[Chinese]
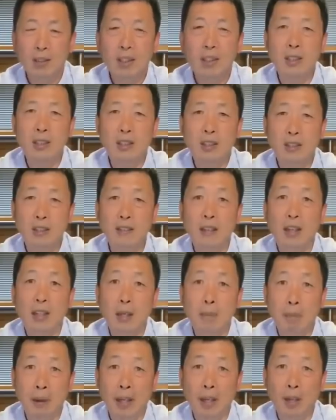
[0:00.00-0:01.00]
其实，在
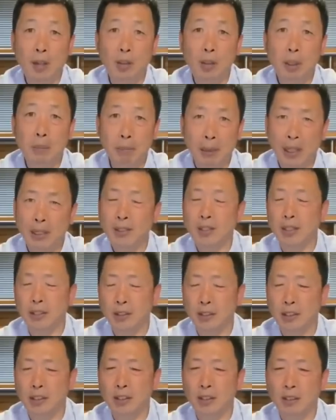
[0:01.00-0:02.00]
这背后的背景
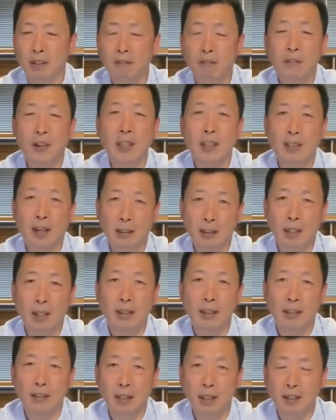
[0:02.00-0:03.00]
是非常的
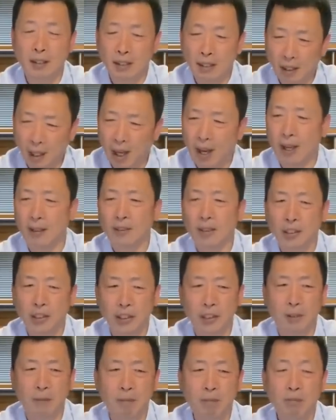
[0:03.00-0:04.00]
令人遗憾的是，